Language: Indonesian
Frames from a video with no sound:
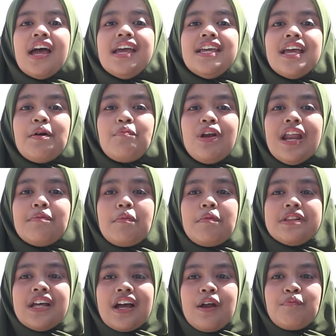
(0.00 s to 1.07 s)
ia boleh
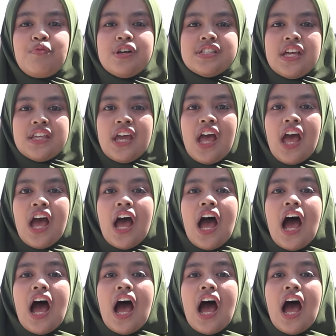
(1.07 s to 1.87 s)
membatalkan puasanya